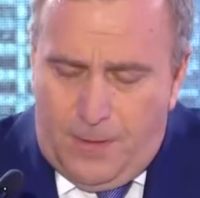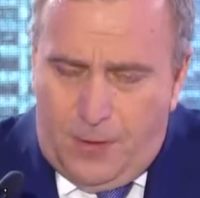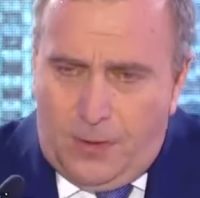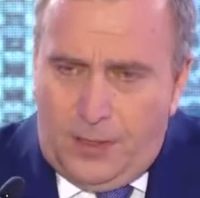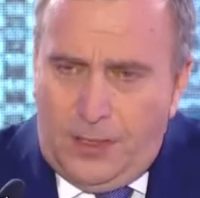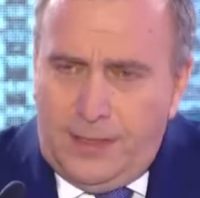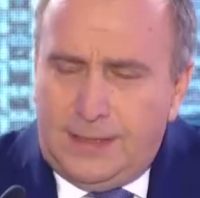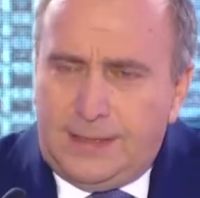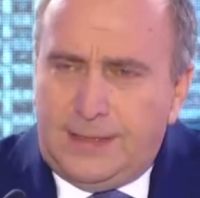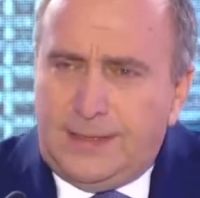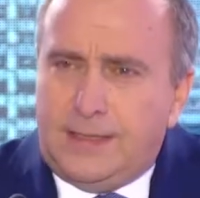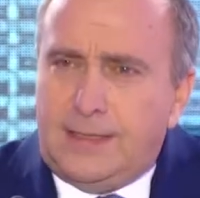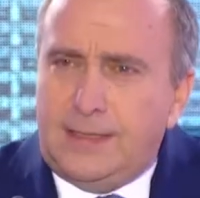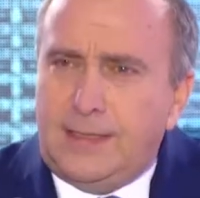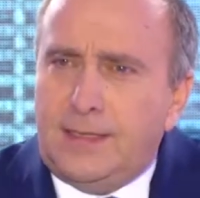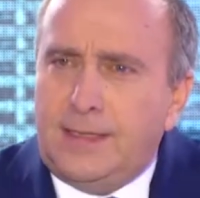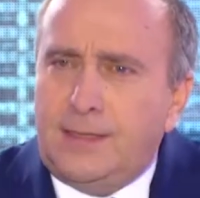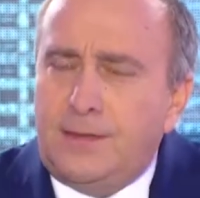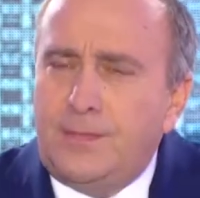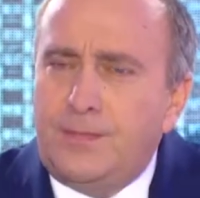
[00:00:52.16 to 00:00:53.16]
To jest
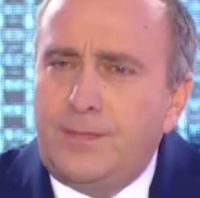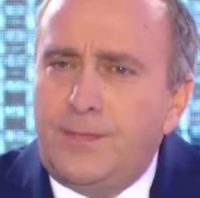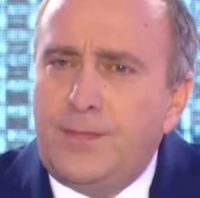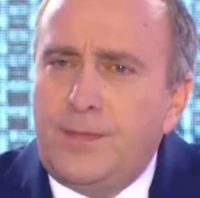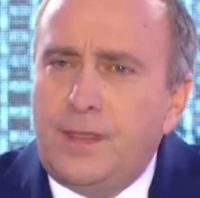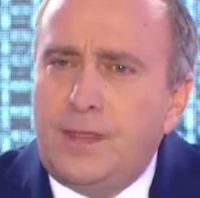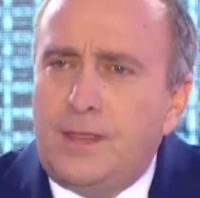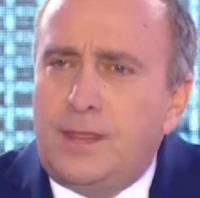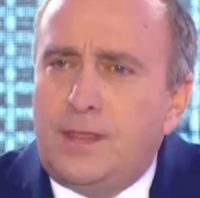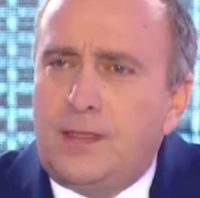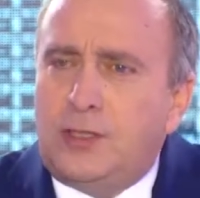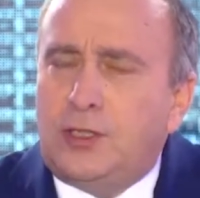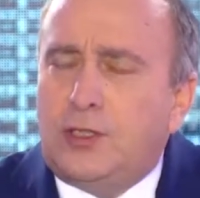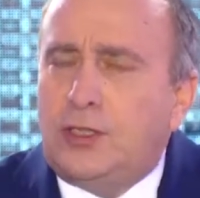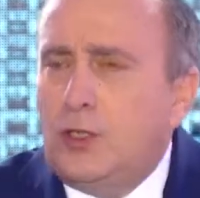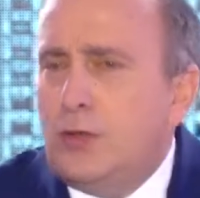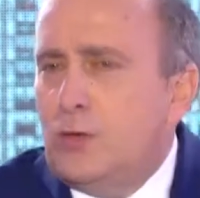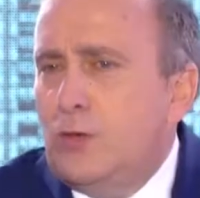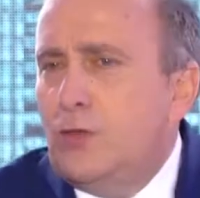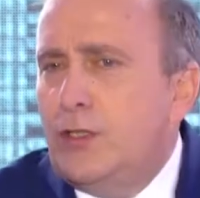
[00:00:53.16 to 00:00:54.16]
y,
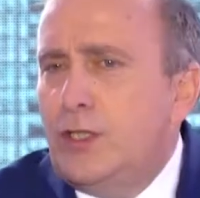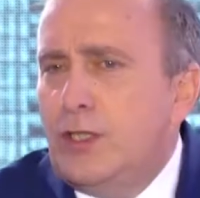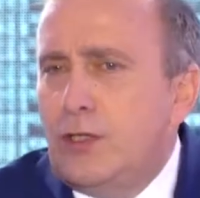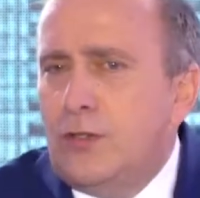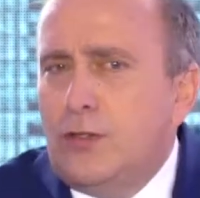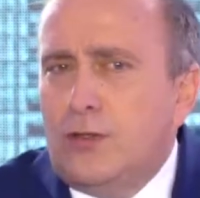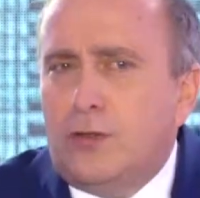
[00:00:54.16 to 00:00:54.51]
szczególny